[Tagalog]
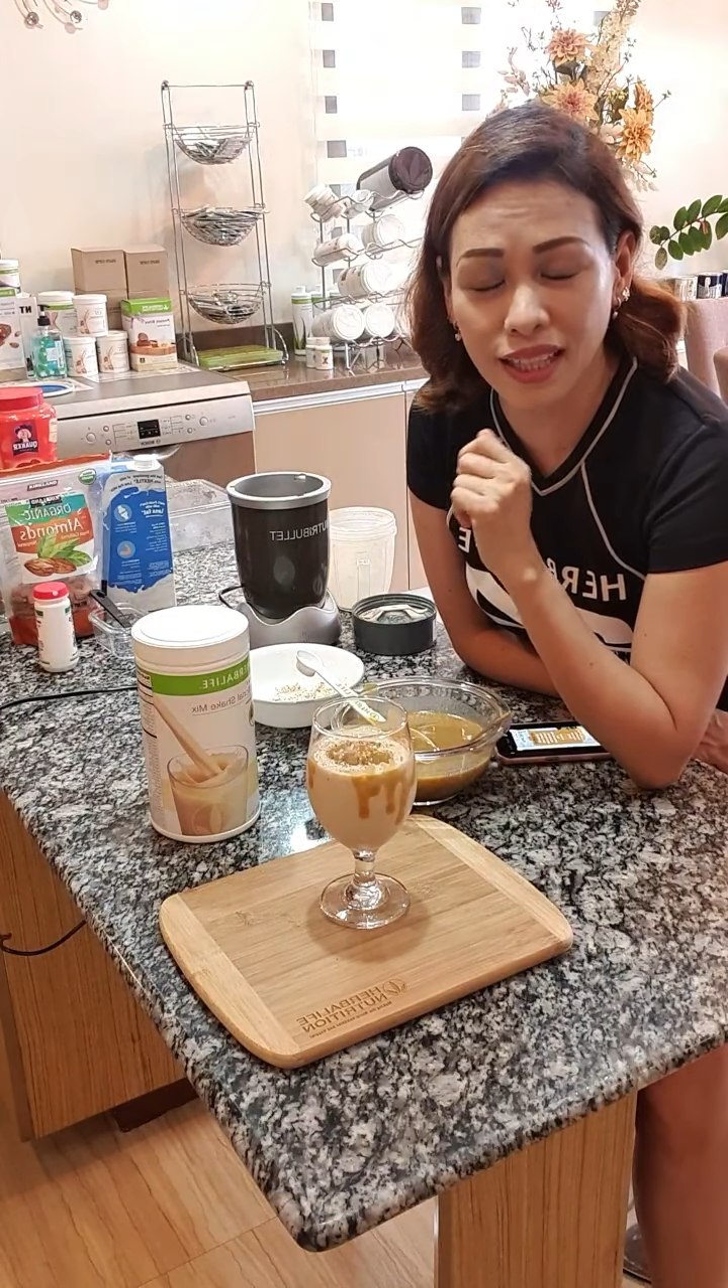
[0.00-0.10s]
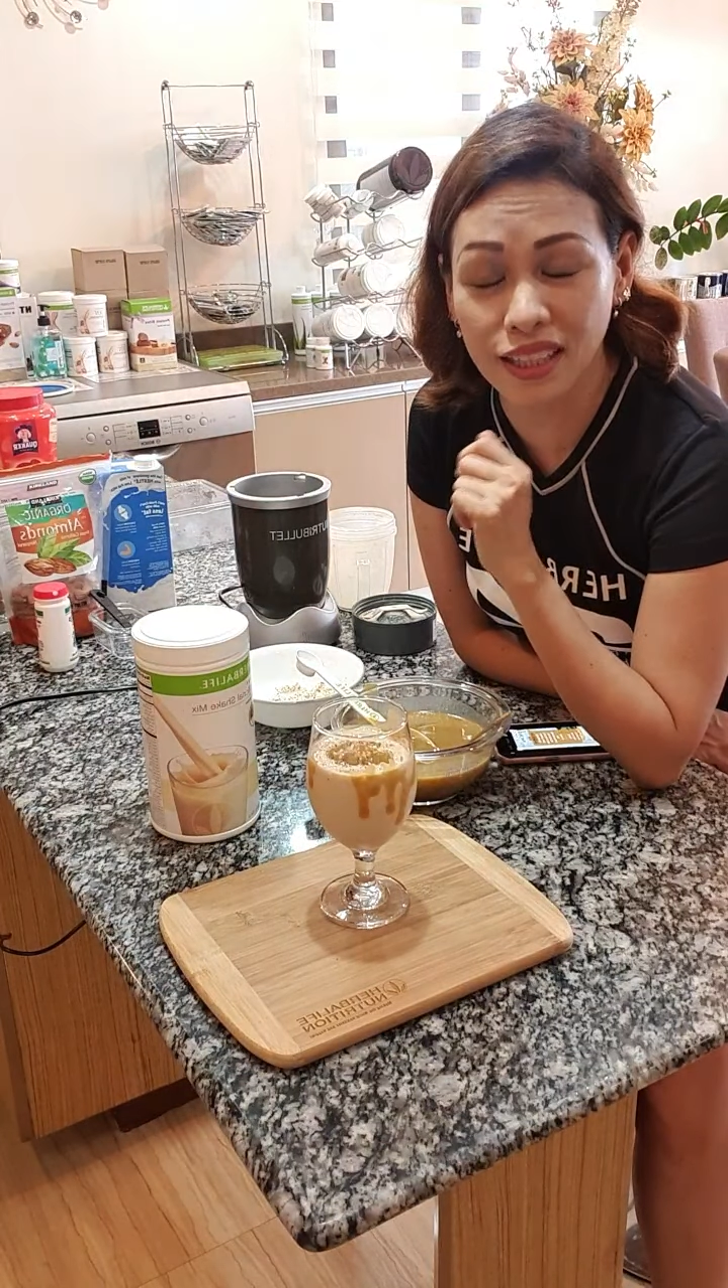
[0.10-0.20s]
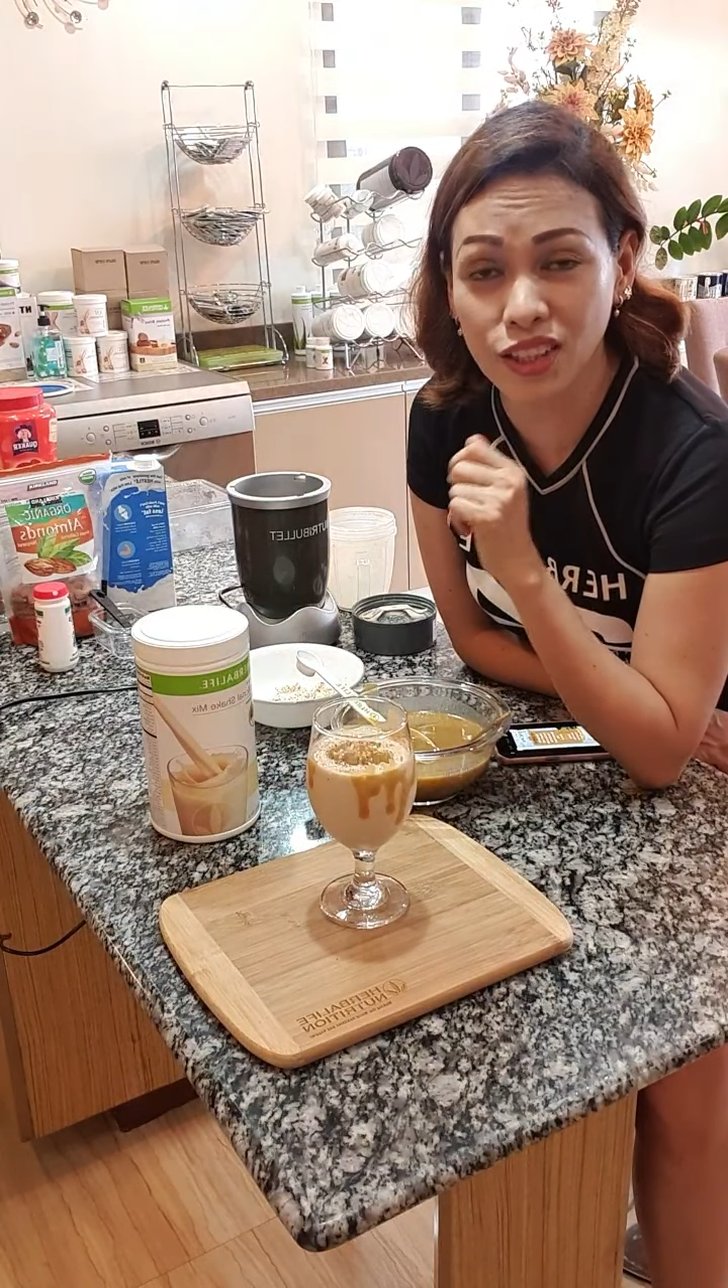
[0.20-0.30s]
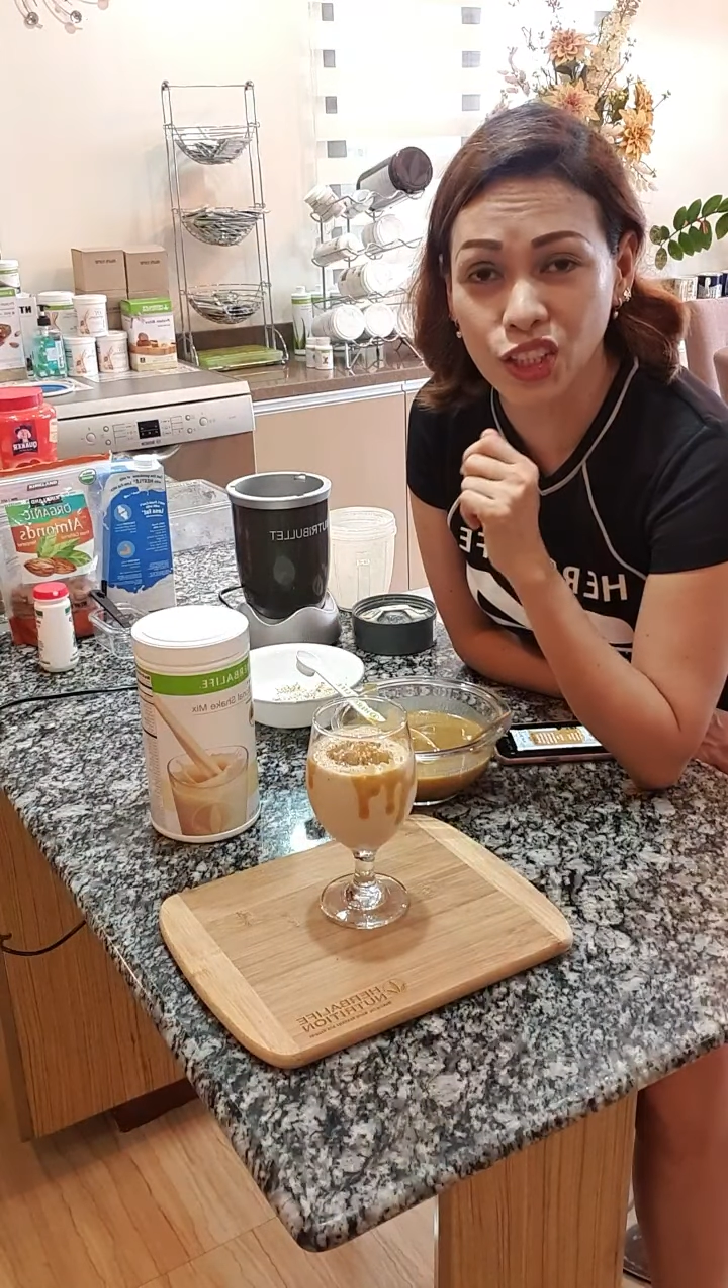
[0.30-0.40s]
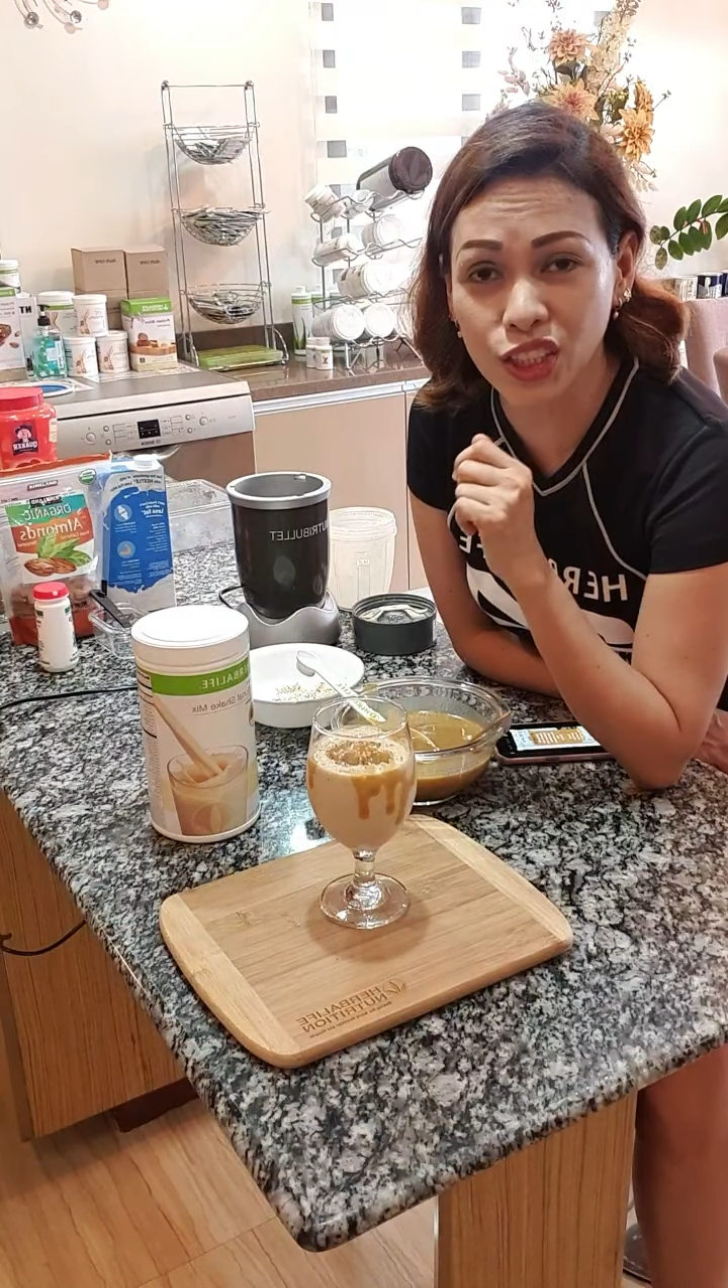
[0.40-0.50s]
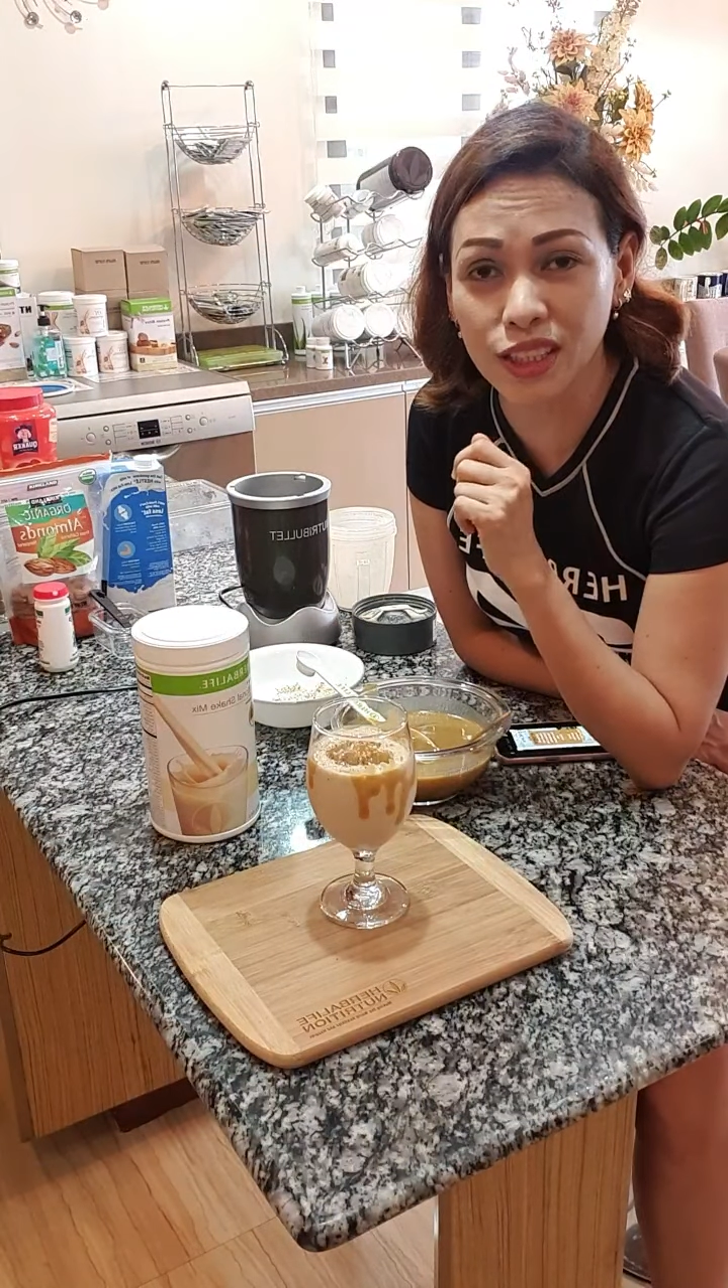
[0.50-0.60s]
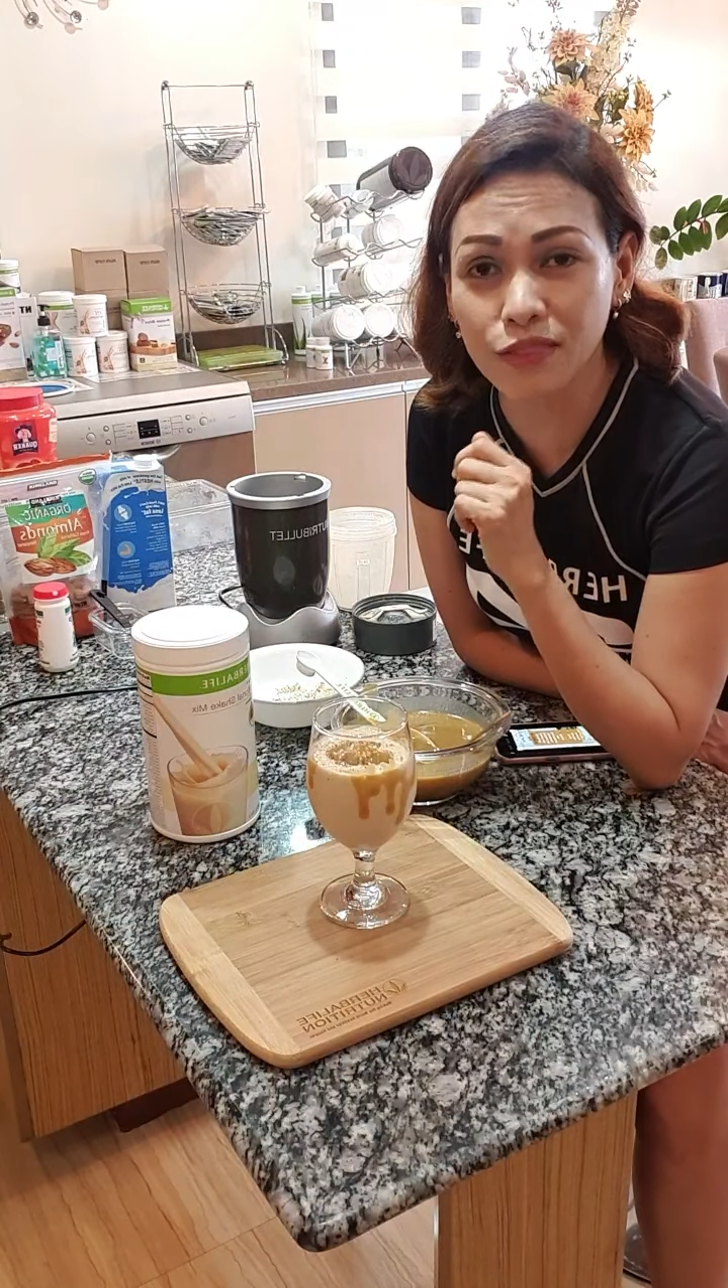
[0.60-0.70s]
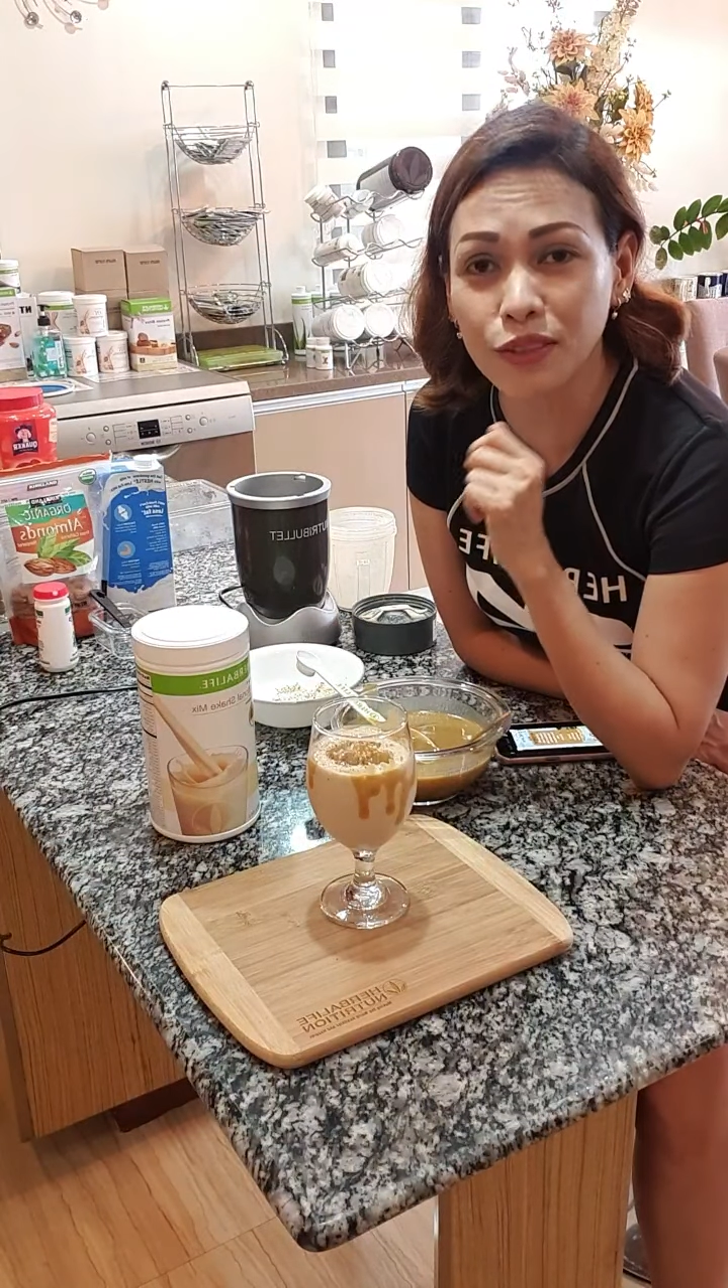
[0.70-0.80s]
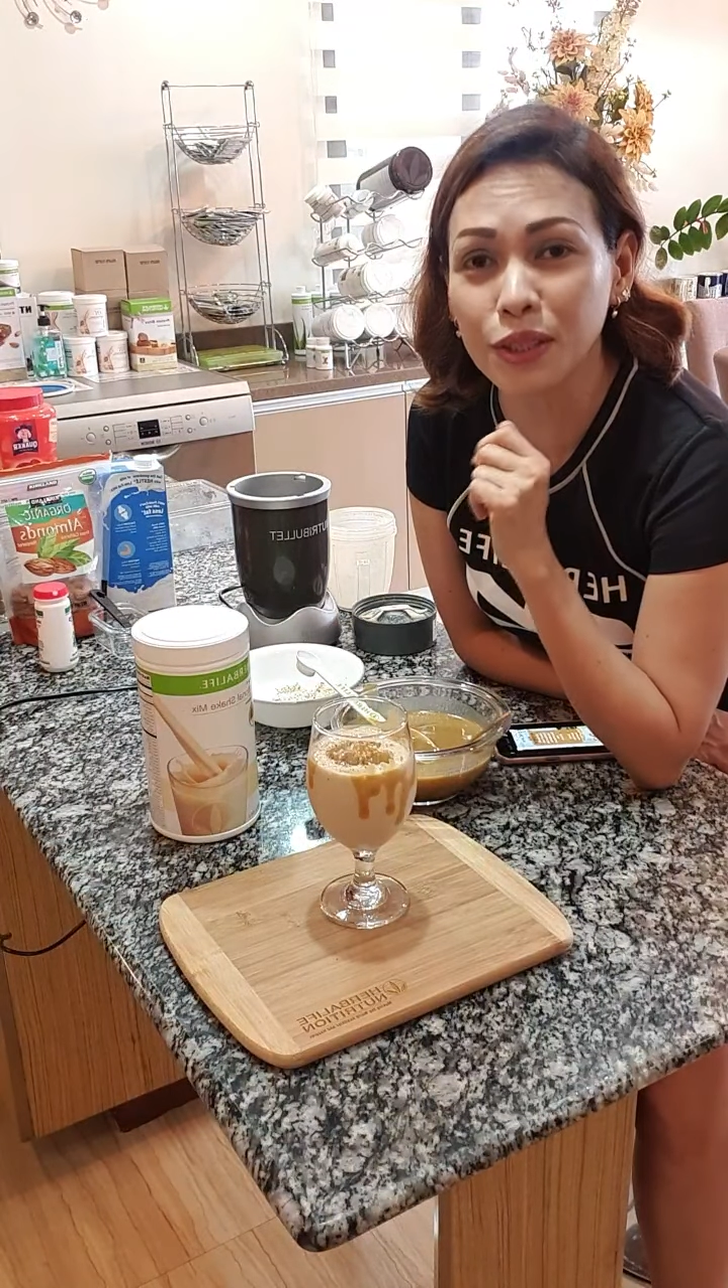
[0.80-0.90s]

dietitian of